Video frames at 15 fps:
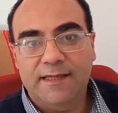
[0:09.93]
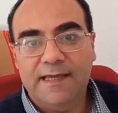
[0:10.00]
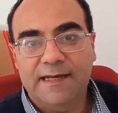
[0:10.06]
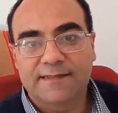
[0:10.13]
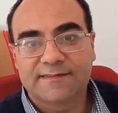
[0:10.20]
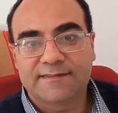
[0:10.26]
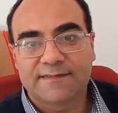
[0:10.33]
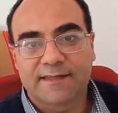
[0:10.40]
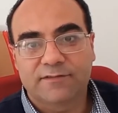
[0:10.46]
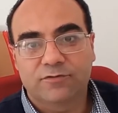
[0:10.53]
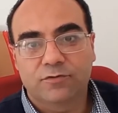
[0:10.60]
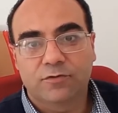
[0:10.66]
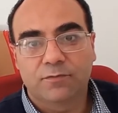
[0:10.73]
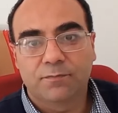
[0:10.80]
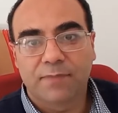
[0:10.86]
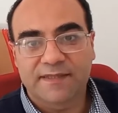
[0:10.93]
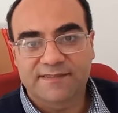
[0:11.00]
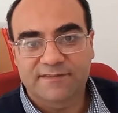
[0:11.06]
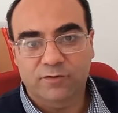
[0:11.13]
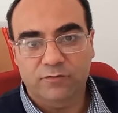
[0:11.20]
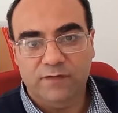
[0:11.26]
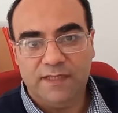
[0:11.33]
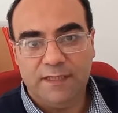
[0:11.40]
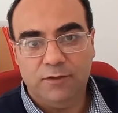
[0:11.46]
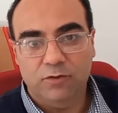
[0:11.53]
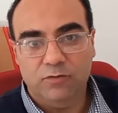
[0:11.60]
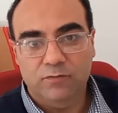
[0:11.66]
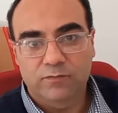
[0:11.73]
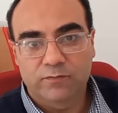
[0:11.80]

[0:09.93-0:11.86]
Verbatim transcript: e Alessandro Pastrovicchio.